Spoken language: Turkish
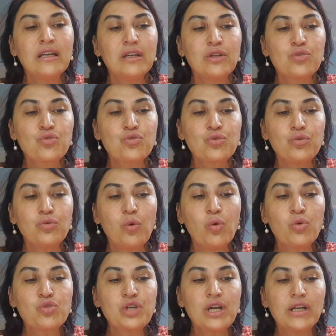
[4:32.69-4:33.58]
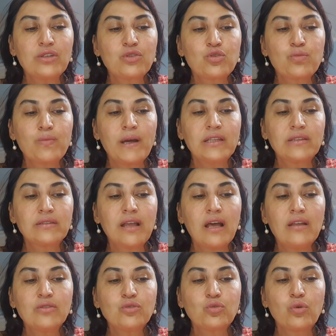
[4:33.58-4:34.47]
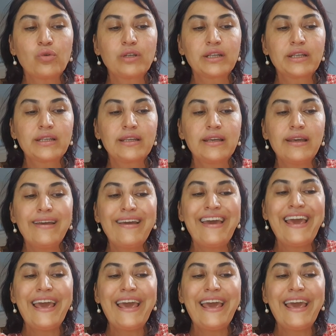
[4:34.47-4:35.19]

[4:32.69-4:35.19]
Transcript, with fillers: şu Ocak Şubat'tan sonraki